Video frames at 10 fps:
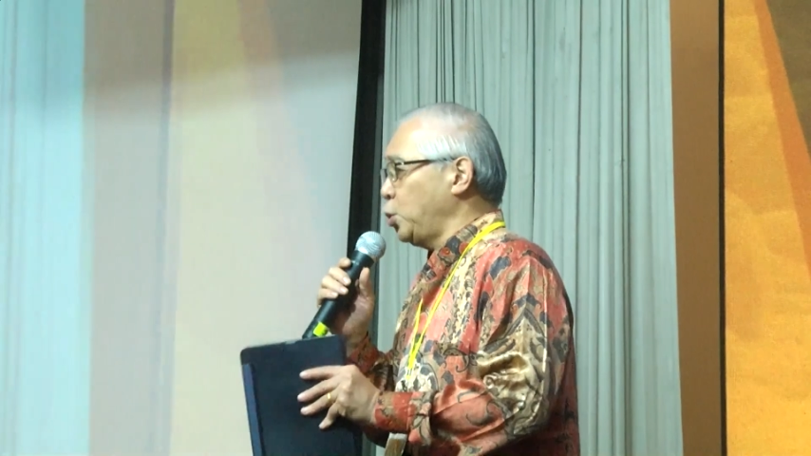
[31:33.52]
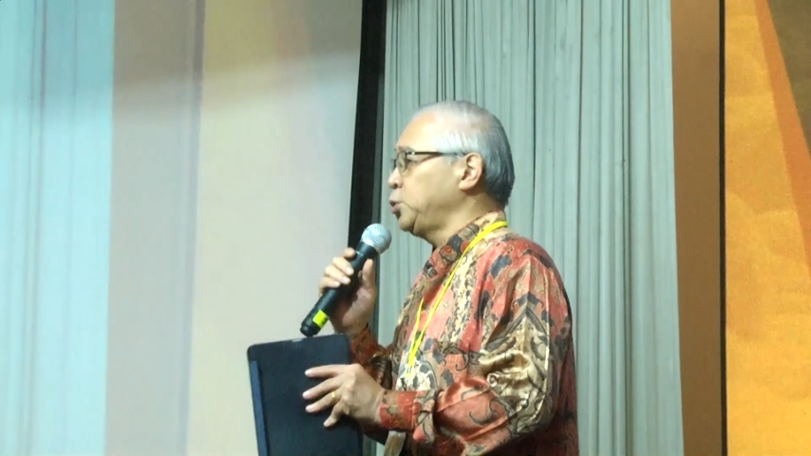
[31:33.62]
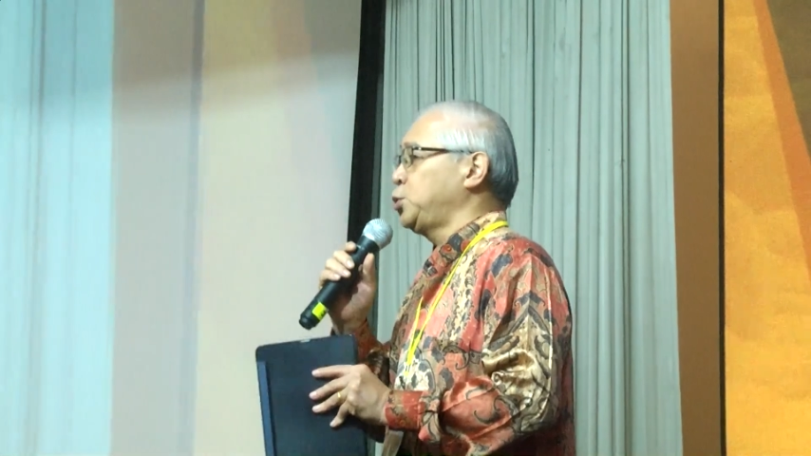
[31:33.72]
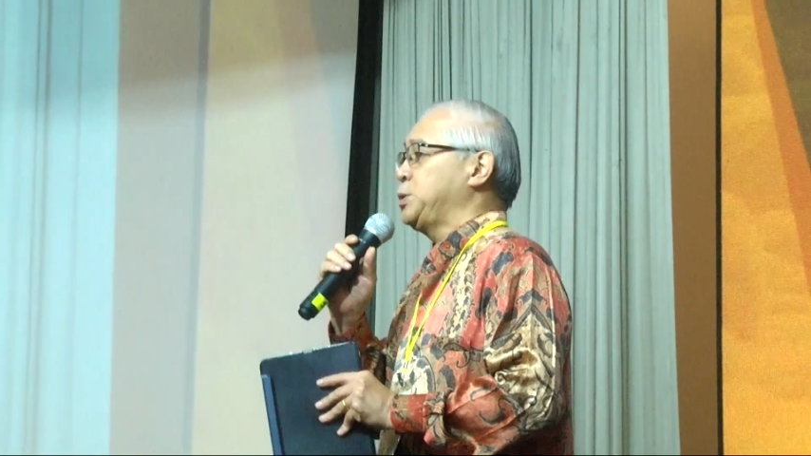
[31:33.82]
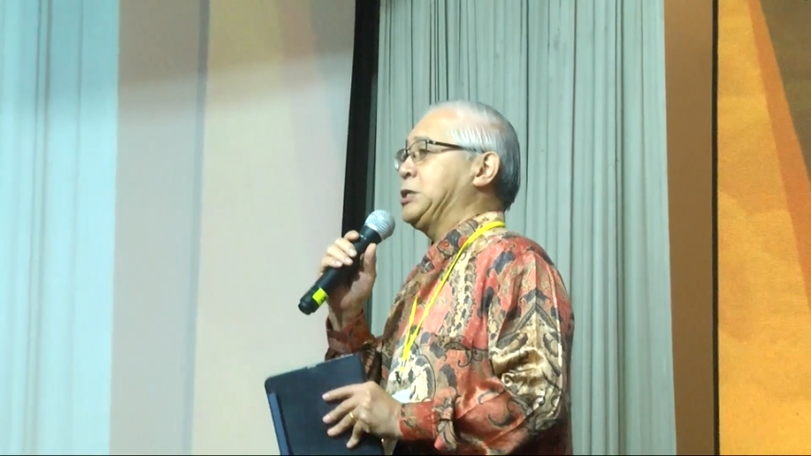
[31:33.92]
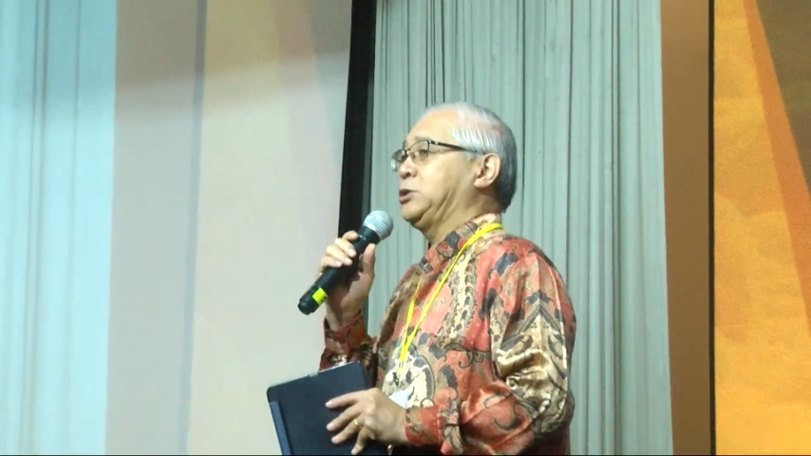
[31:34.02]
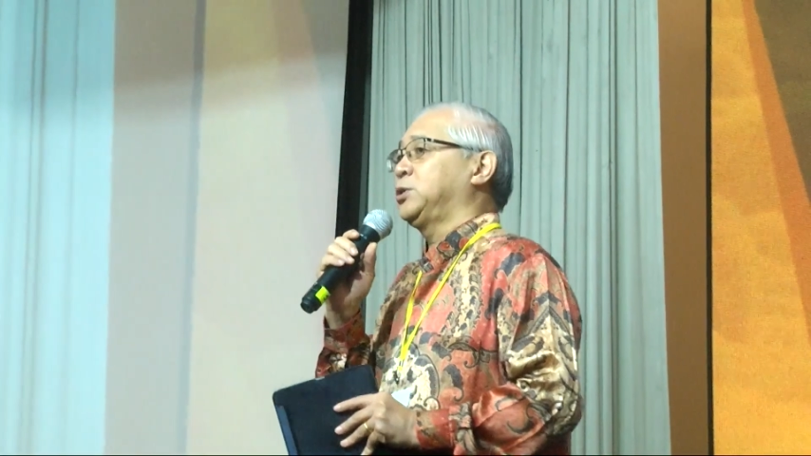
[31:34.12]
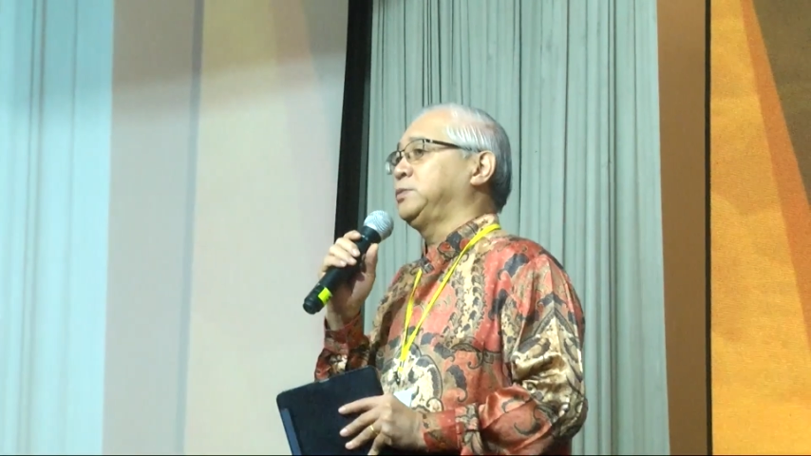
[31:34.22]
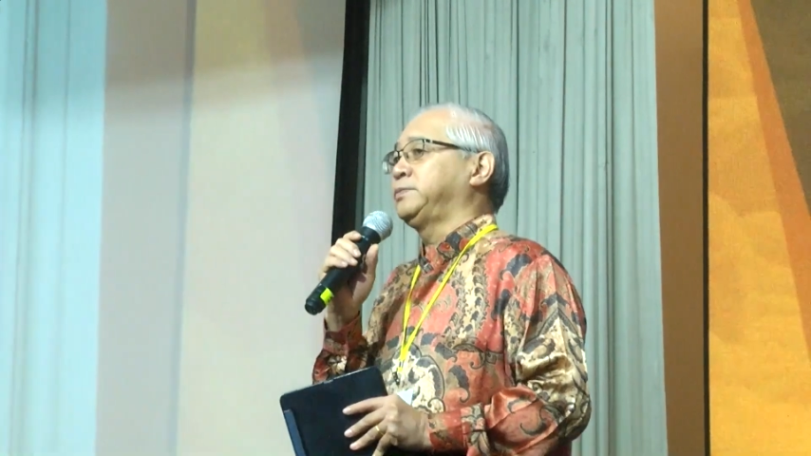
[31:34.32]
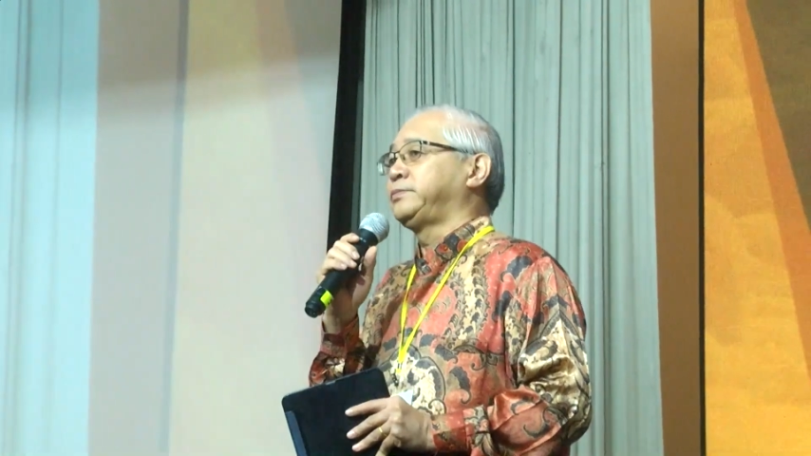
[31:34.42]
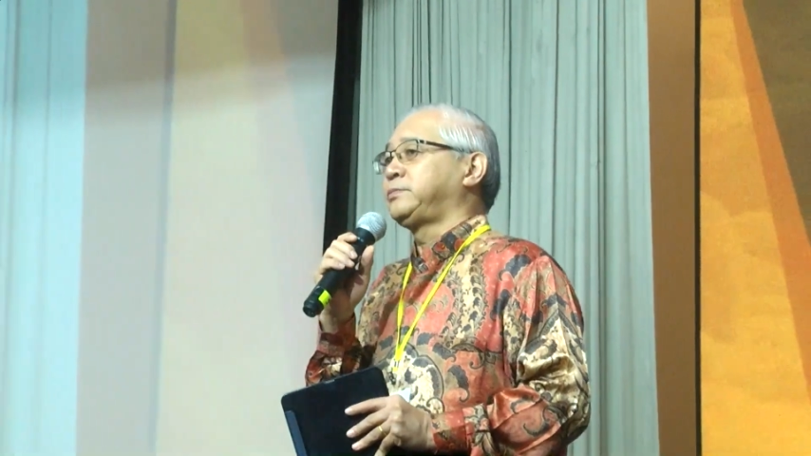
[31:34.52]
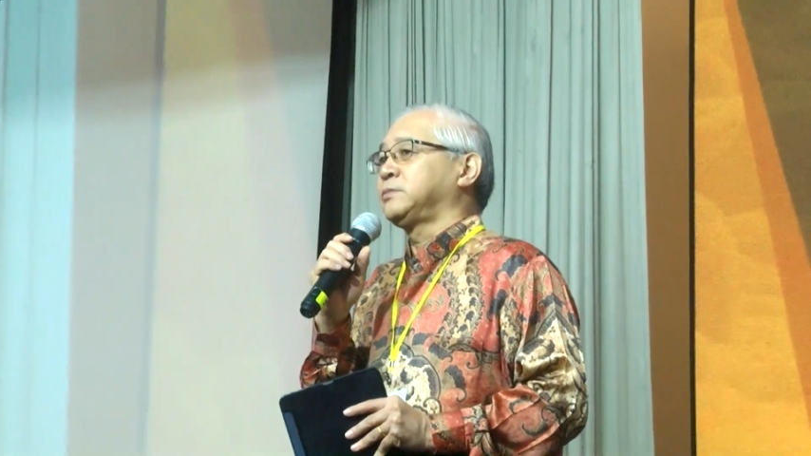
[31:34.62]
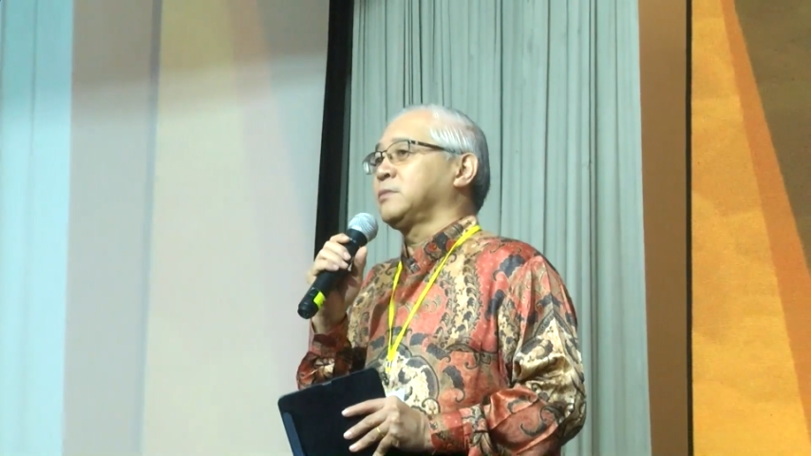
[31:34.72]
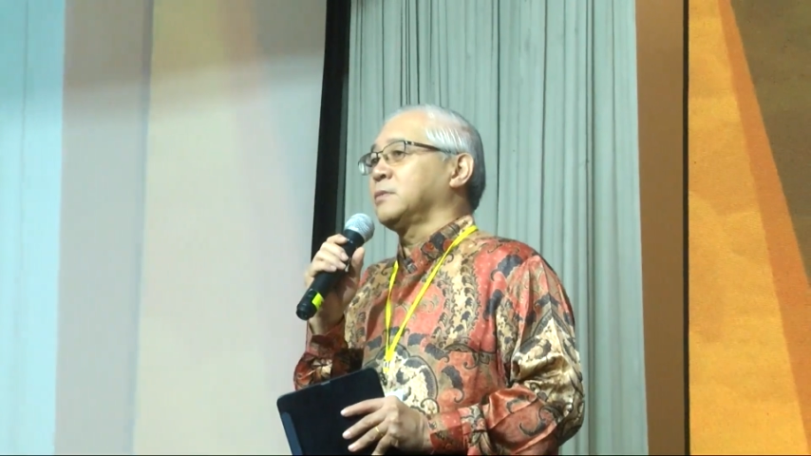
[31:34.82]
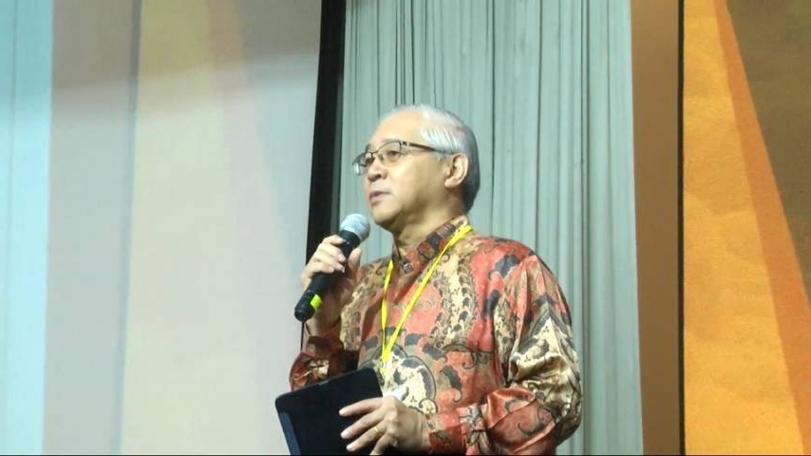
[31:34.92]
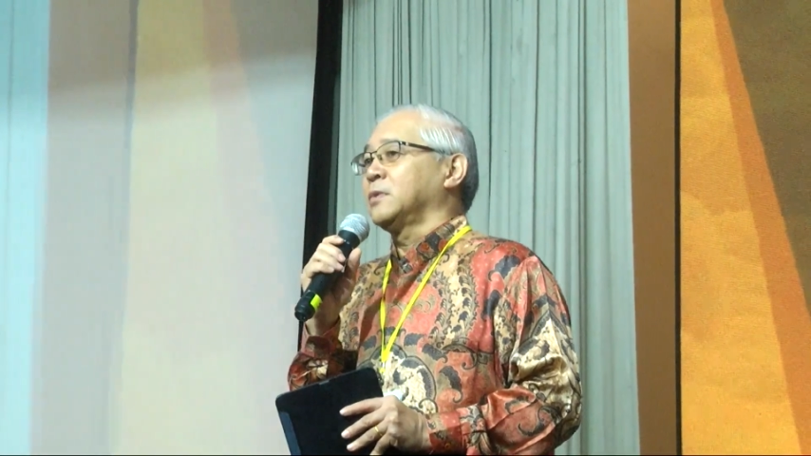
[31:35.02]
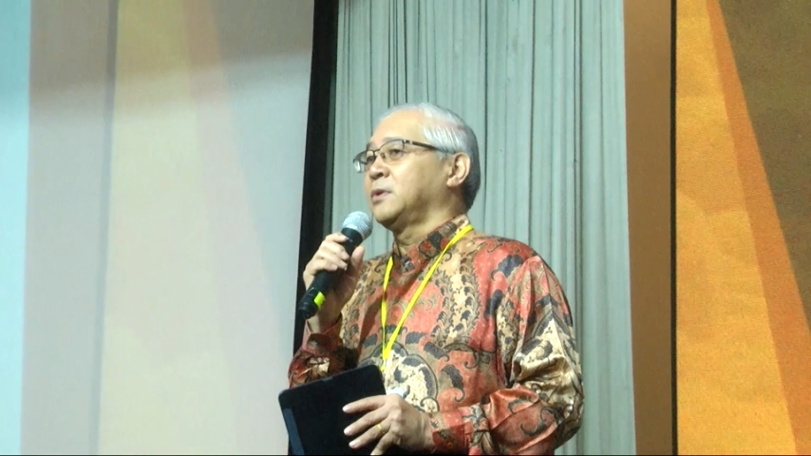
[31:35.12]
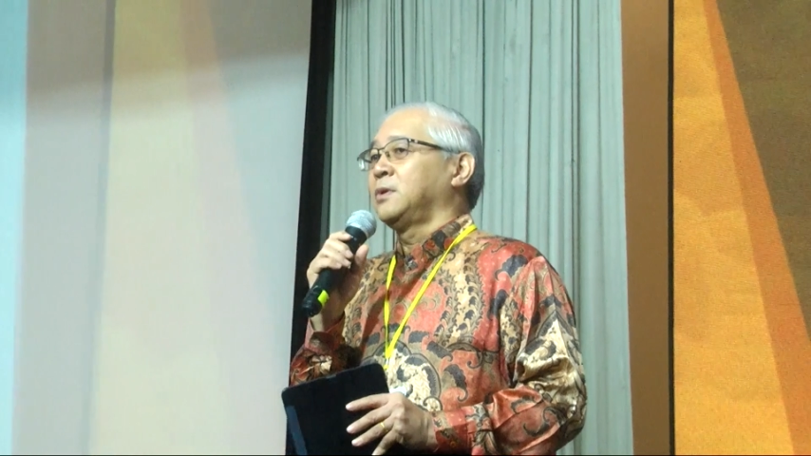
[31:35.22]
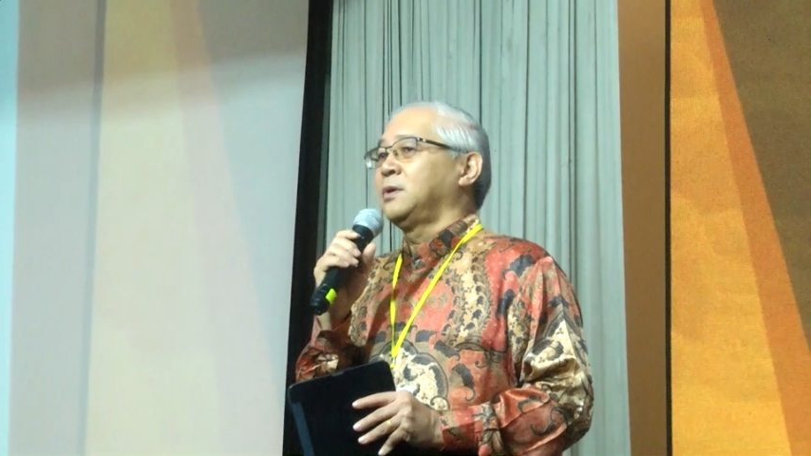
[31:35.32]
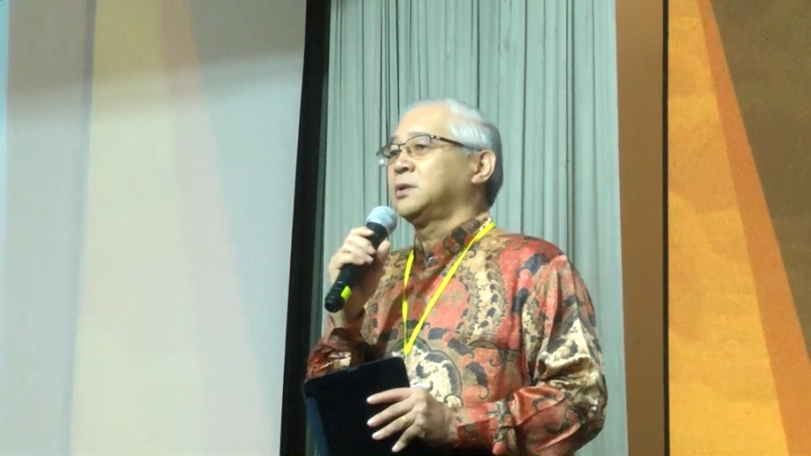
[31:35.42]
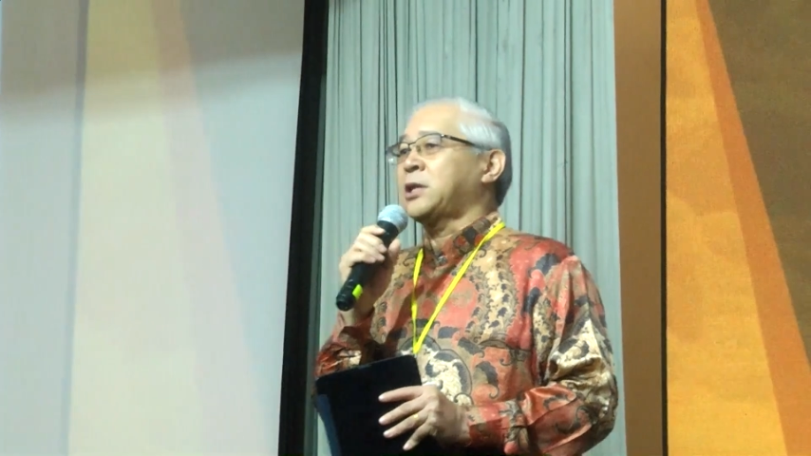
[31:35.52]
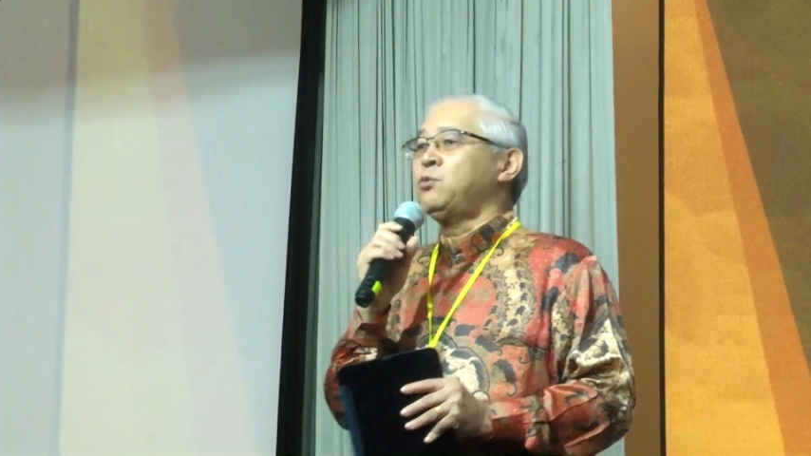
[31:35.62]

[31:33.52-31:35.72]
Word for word: 度运动。当